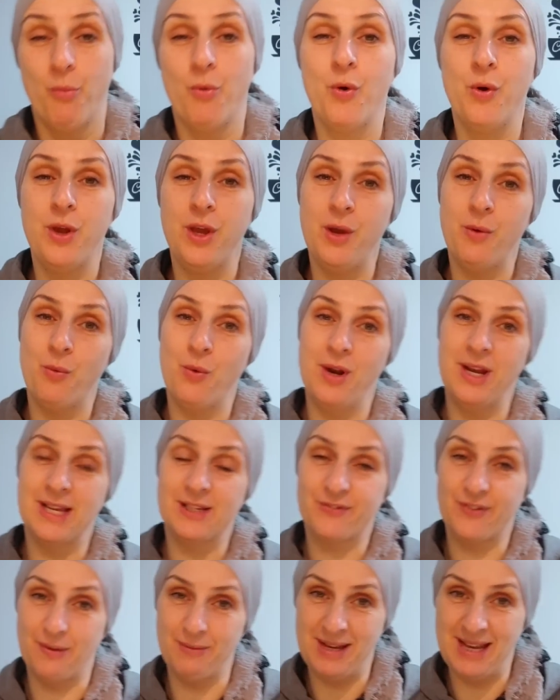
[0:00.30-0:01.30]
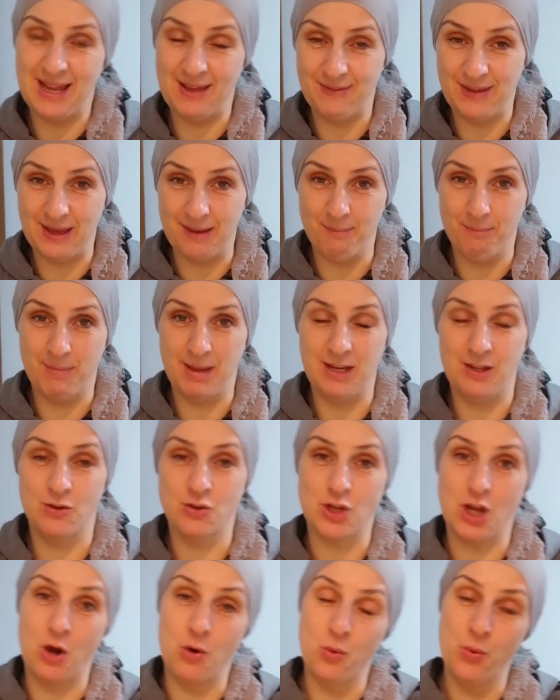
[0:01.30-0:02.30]
Muy buenas familia y
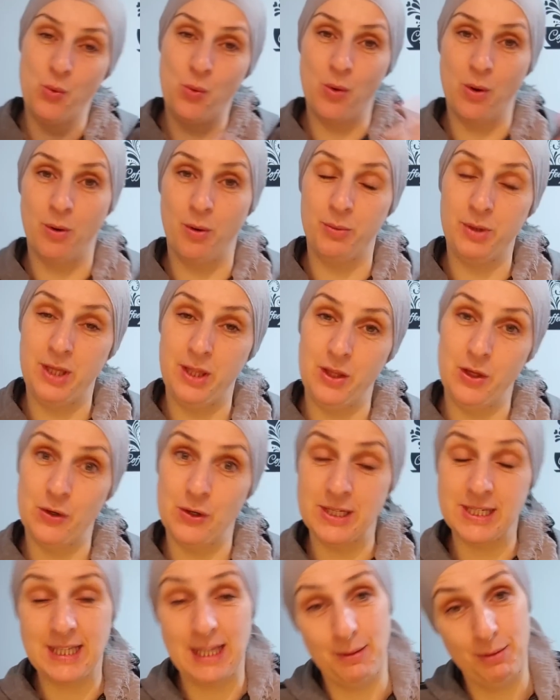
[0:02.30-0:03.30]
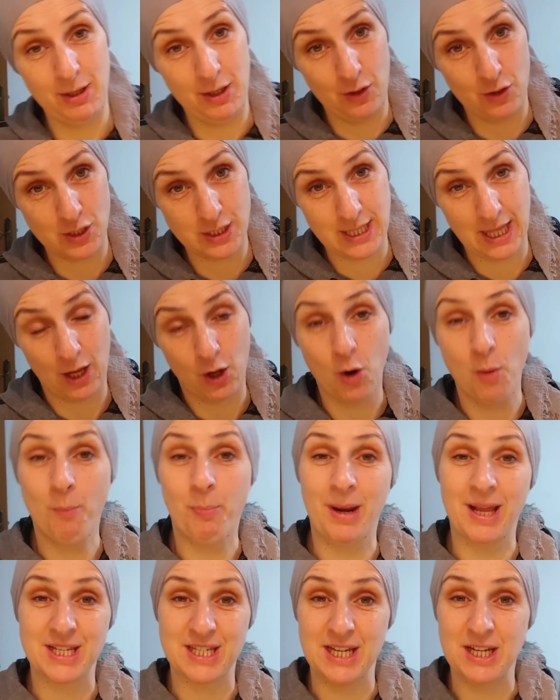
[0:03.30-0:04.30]
bienvenidos a un nuevo vídeo. Este vídeo es de
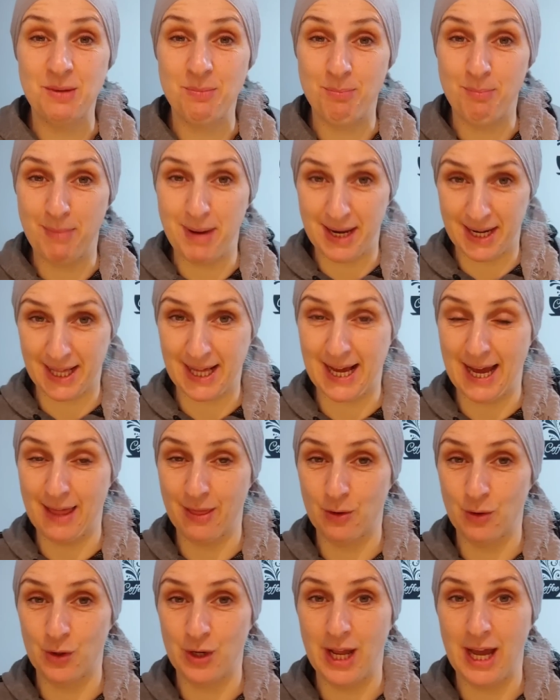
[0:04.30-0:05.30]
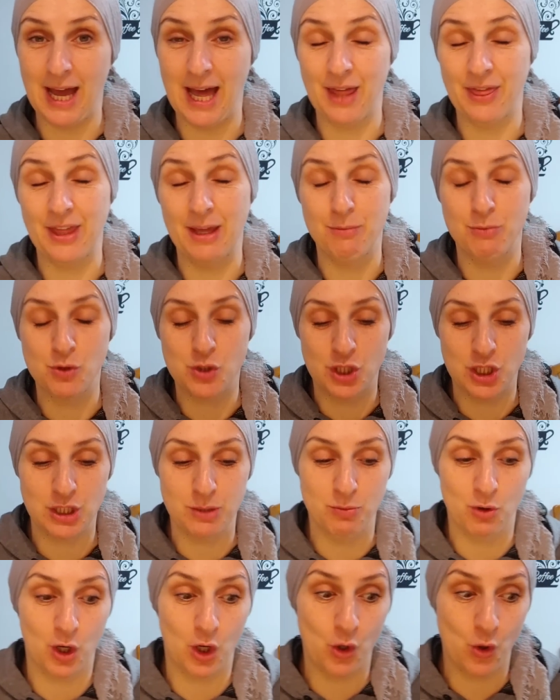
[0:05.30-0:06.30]
compras en Mercadona. Hacía
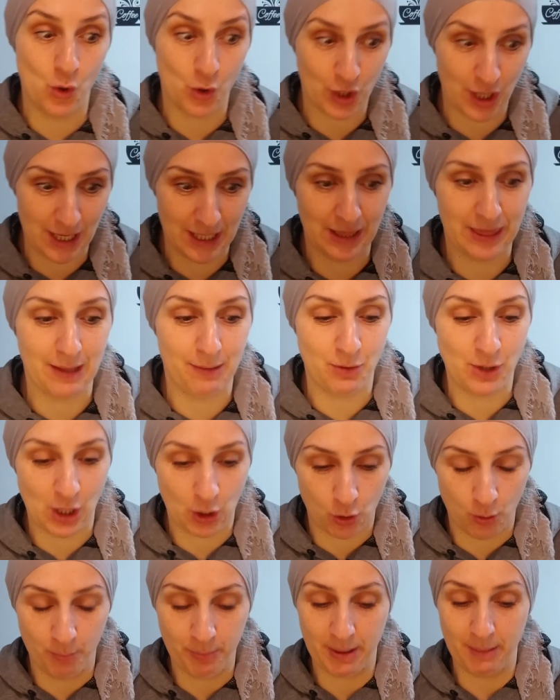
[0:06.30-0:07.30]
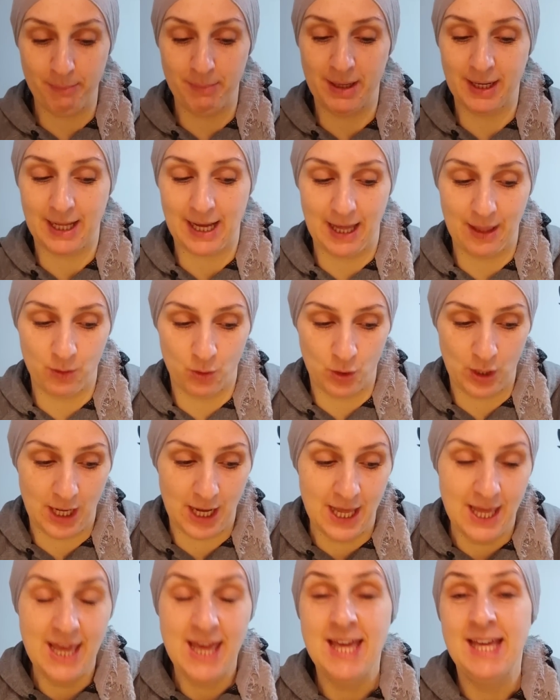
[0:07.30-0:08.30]
muchísimo que no realizaba una compra en
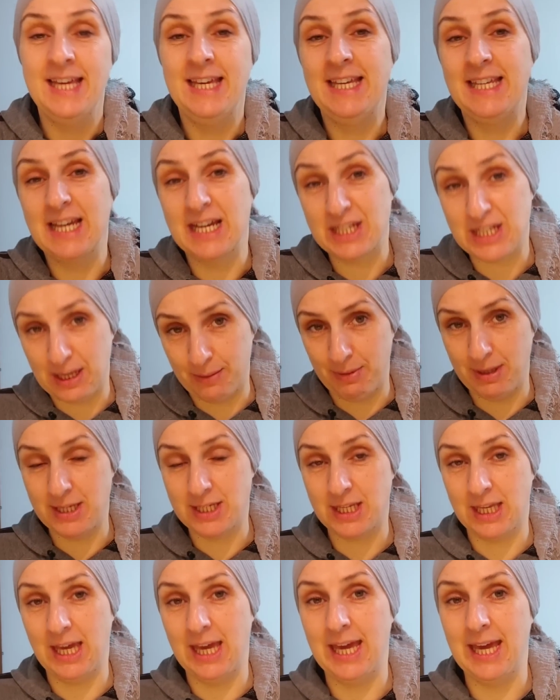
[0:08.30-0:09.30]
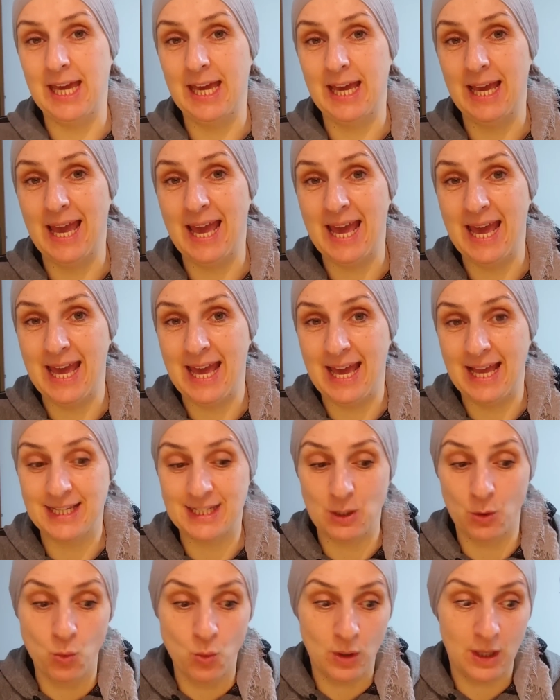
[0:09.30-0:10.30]
Mercadona y ya sabéis que eh,
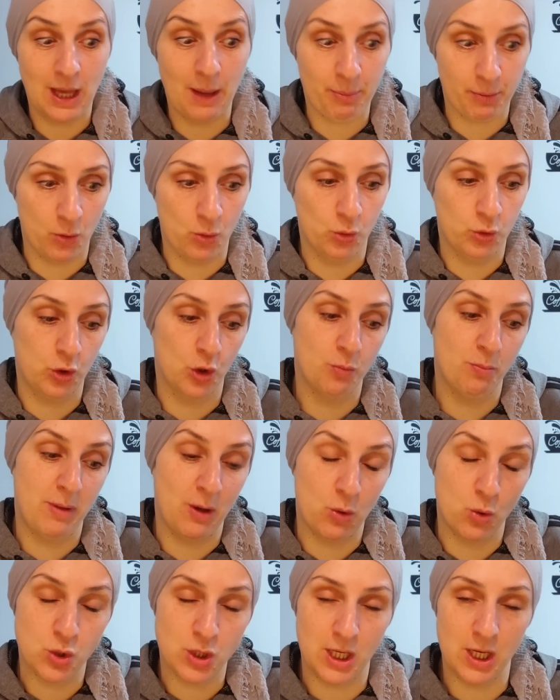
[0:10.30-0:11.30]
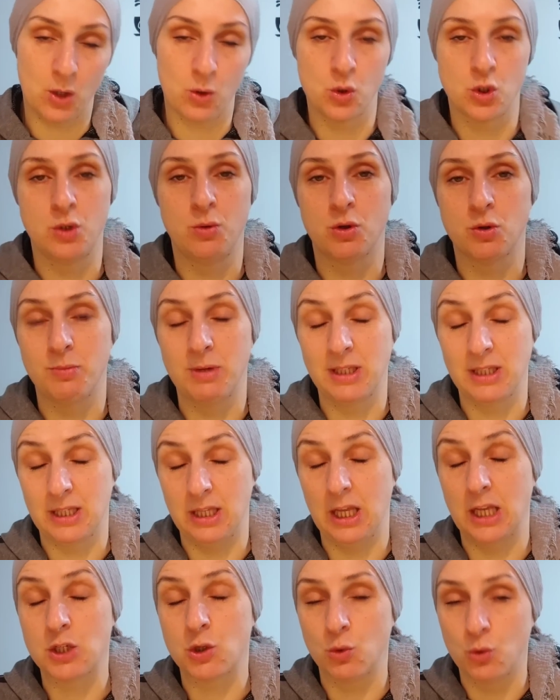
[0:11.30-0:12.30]
según qué productos me gustan
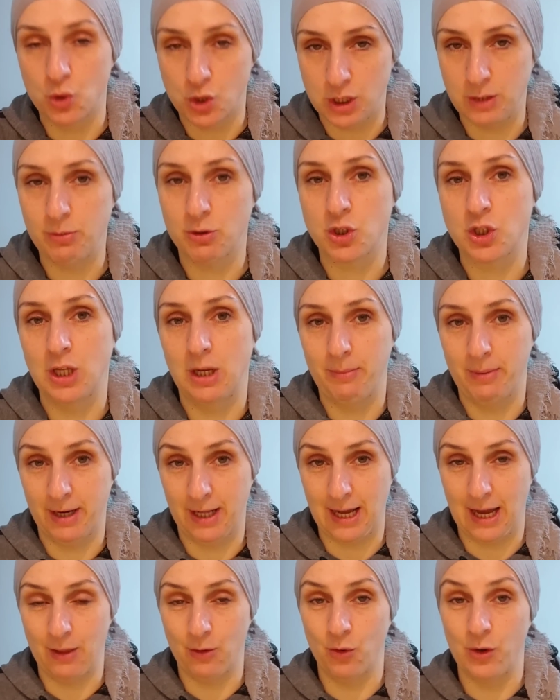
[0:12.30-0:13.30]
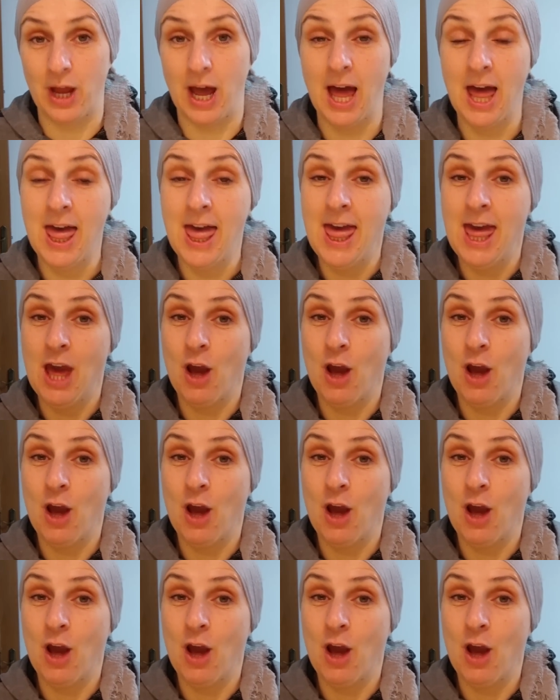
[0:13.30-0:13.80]
exclusivamente exclusivos del Mercadona.